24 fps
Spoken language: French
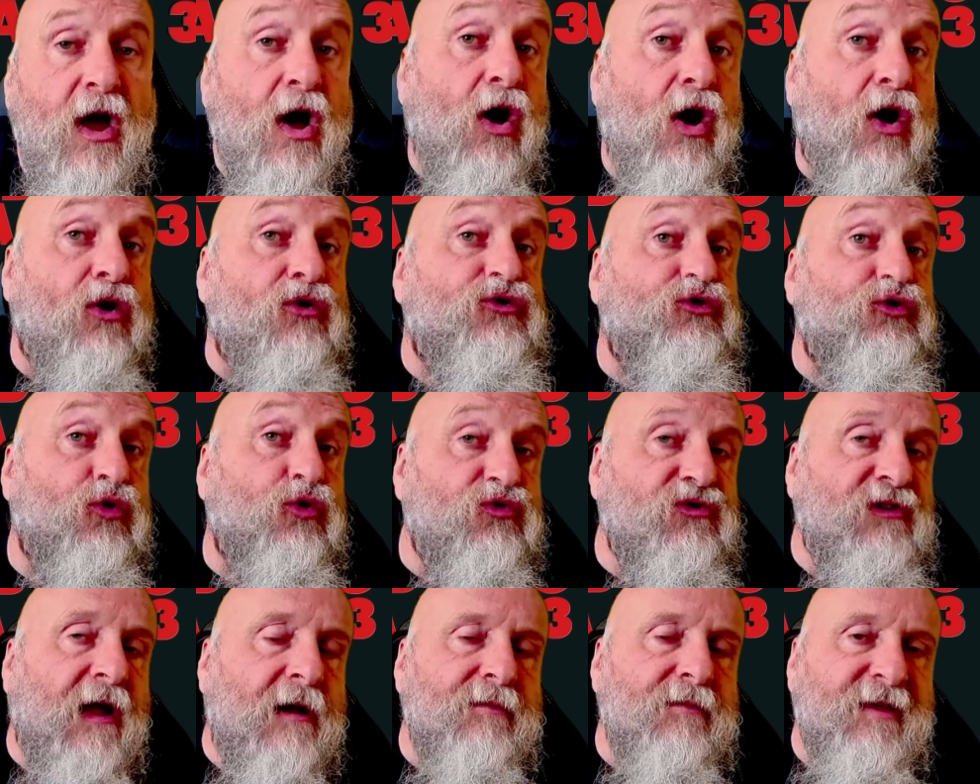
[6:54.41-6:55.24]
en
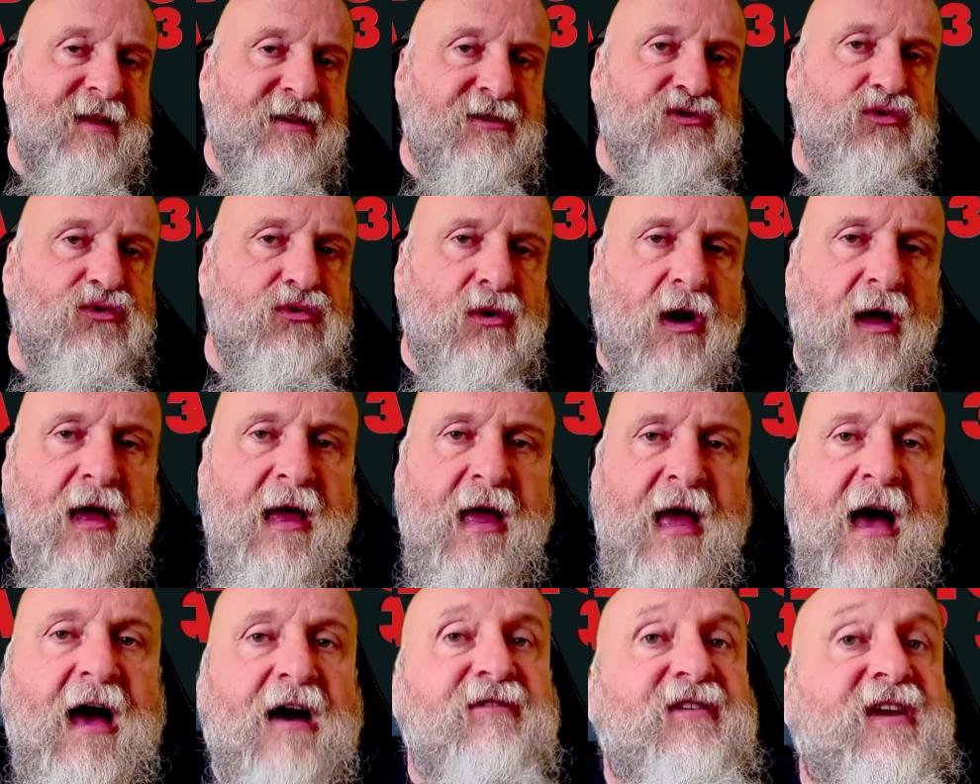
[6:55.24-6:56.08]
total bien sûr,
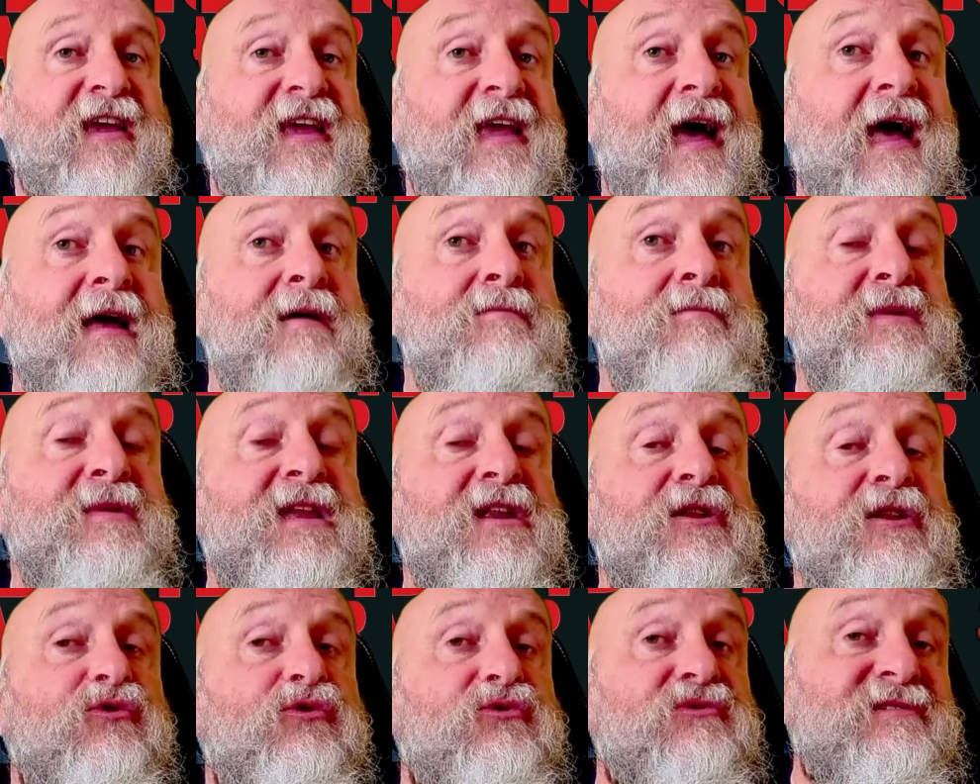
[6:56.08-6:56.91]
avec
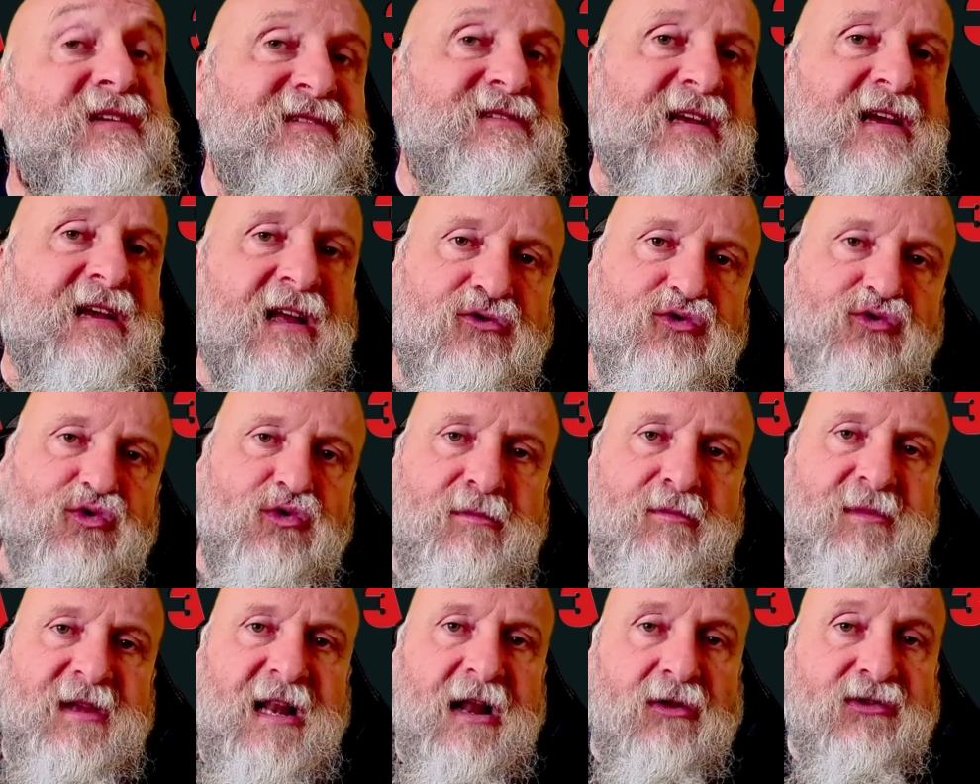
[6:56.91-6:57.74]
1
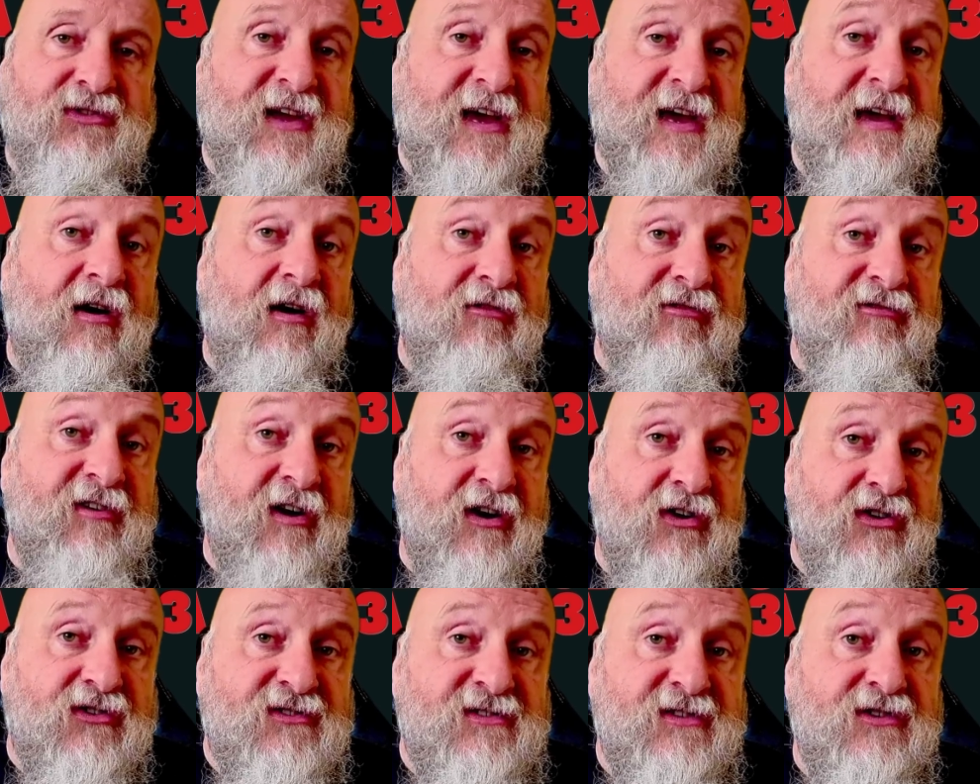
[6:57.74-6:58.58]
158 000 entrées en
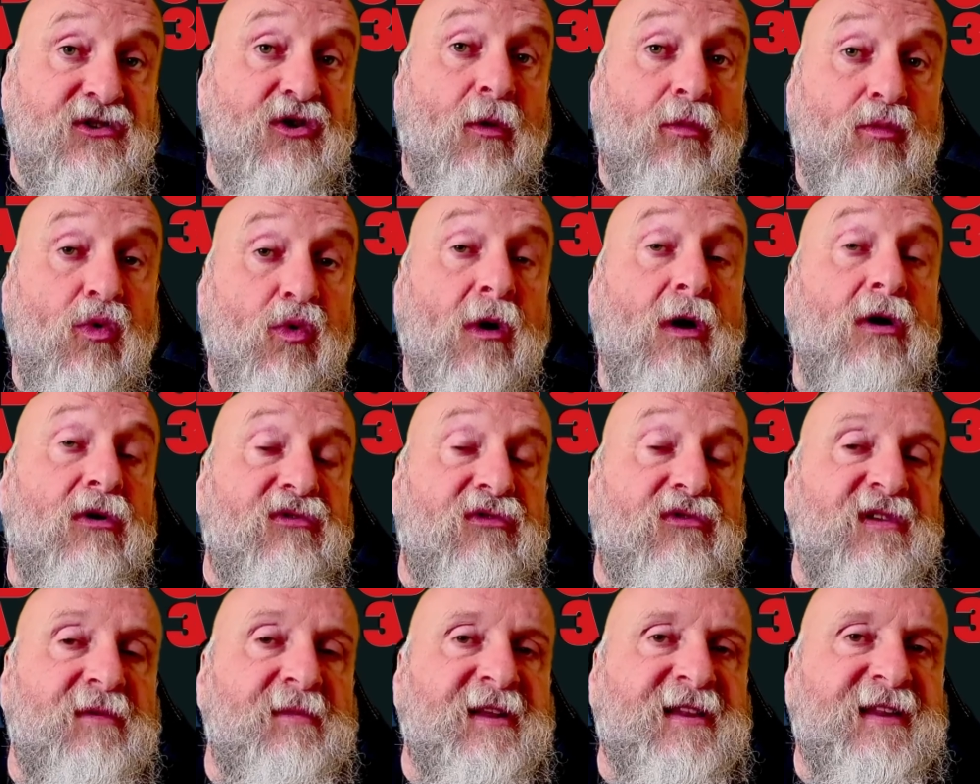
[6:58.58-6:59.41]
France, comme quoi le
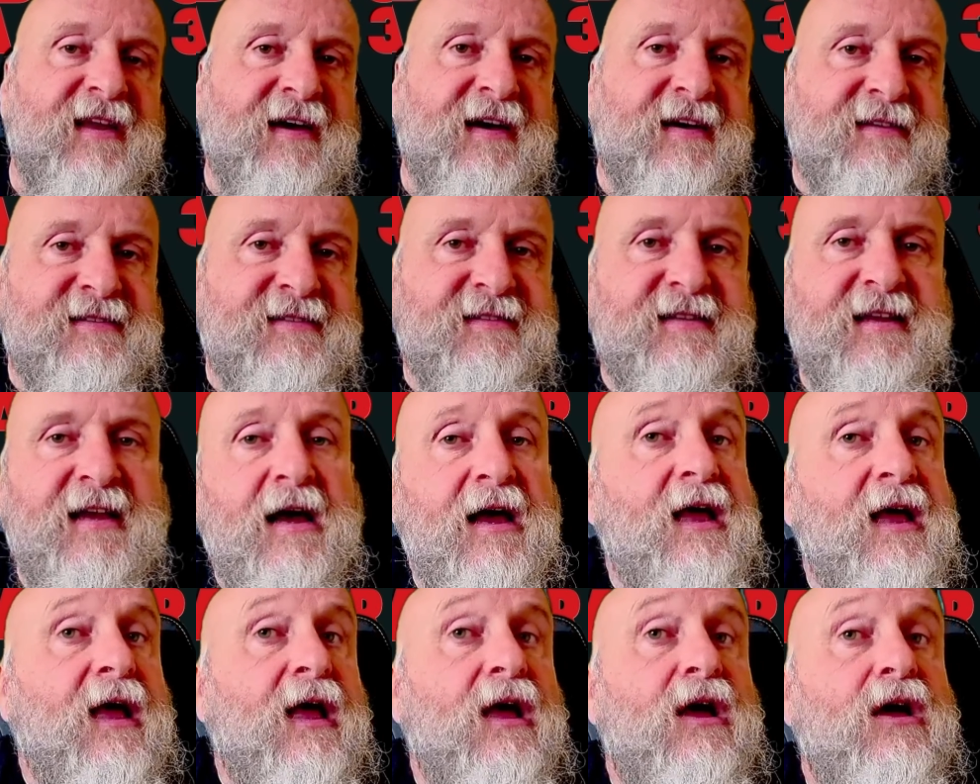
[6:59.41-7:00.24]
film intéresse.
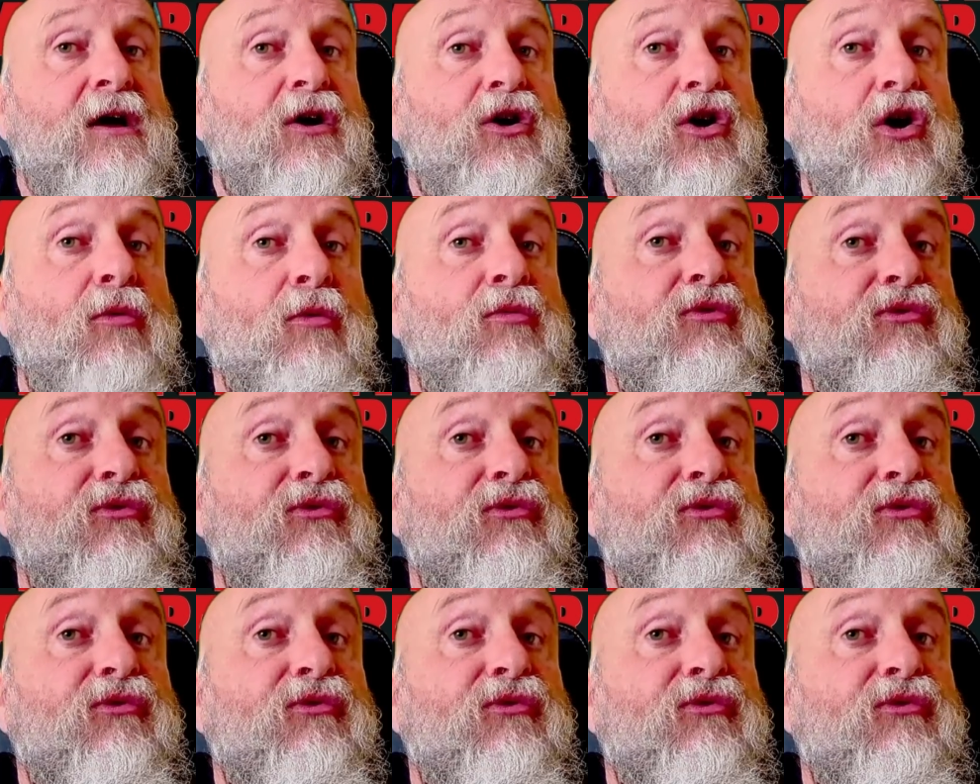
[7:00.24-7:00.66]
Comme le